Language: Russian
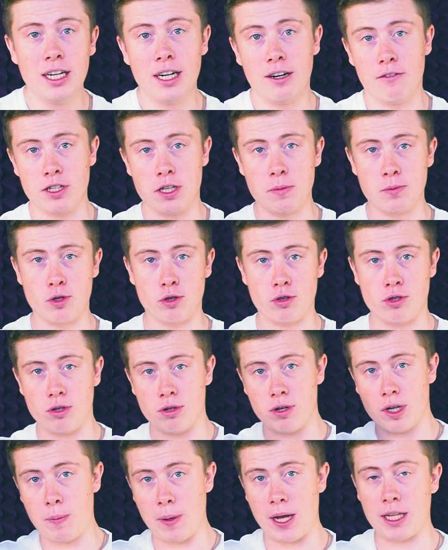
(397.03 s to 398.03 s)

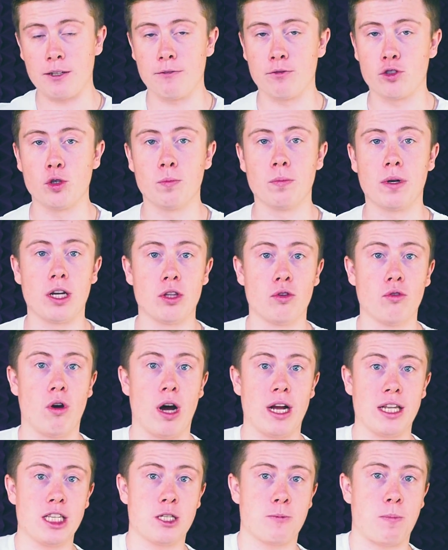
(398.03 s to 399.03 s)
845 в том году
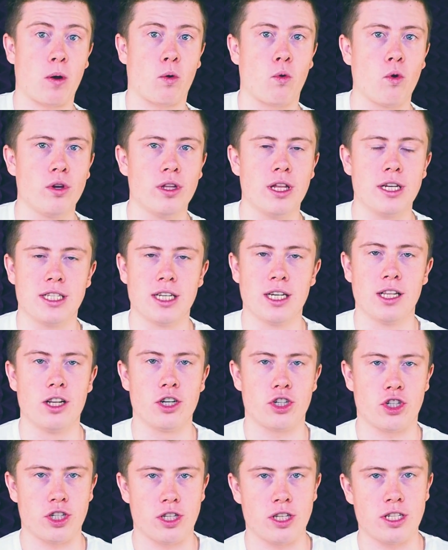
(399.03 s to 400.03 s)
они спокойно делали
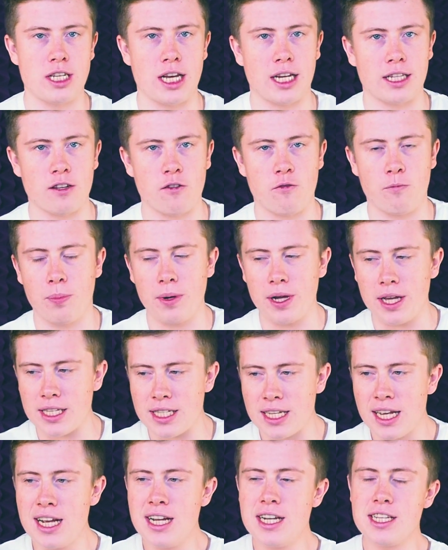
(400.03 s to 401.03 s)
60 FPS,
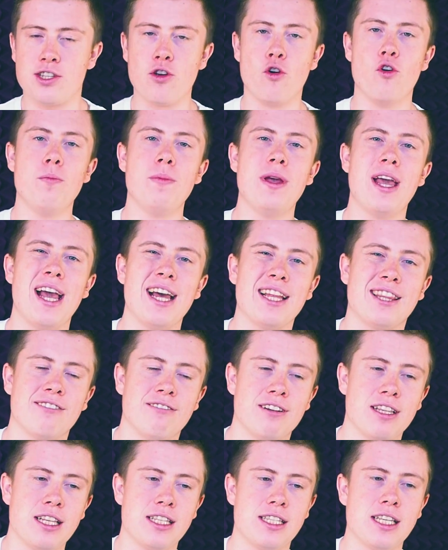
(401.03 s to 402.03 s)
Xiaomi
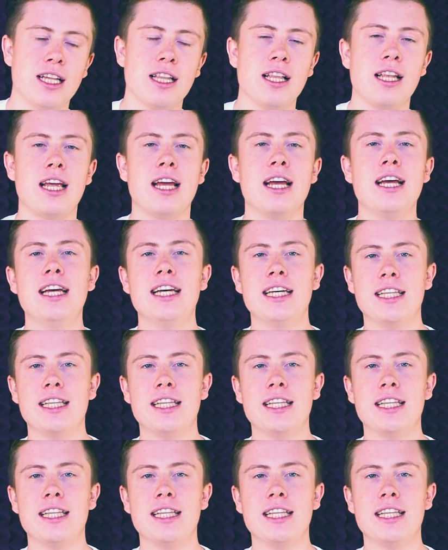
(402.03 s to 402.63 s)
этого не делали.